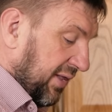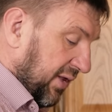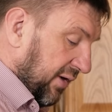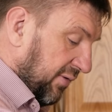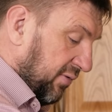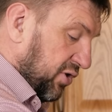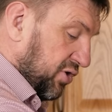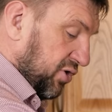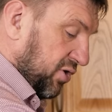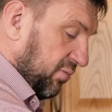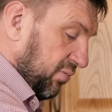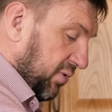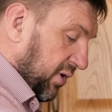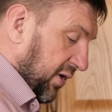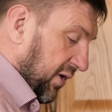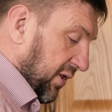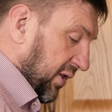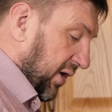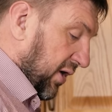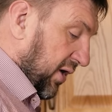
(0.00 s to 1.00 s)
того,
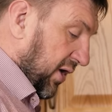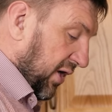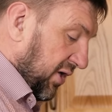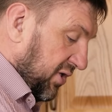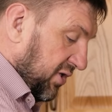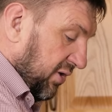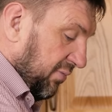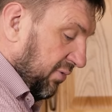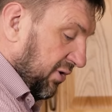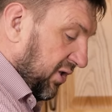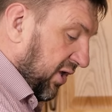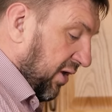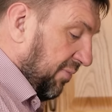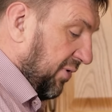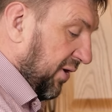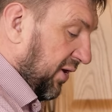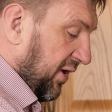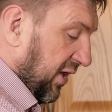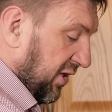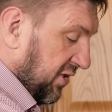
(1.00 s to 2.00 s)
чтобы на каждом
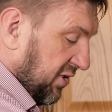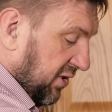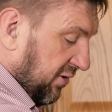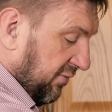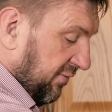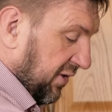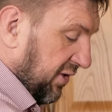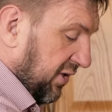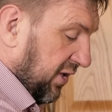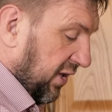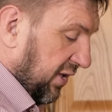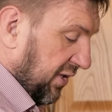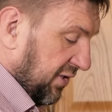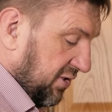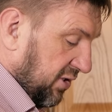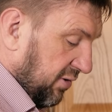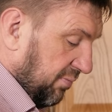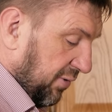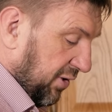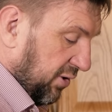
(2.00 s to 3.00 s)
этапе, каждый в
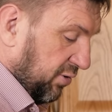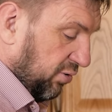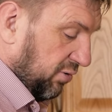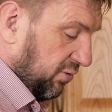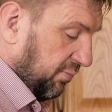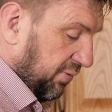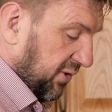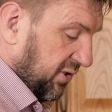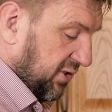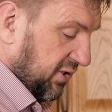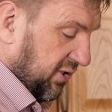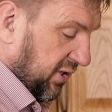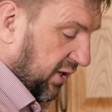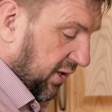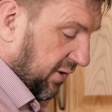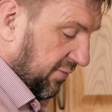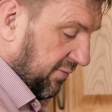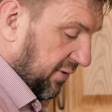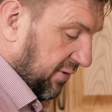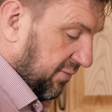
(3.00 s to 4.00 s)
отдельности продукт
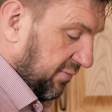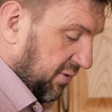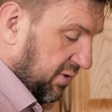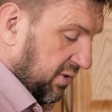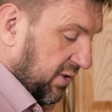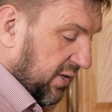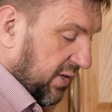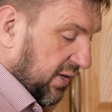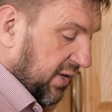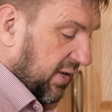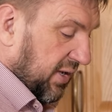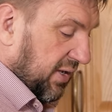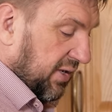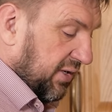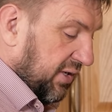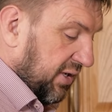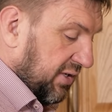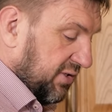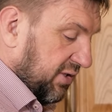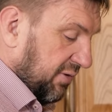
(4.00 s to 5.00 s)
подсаливать. Вот
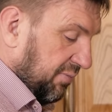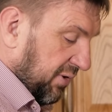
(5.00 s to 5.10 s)
есть,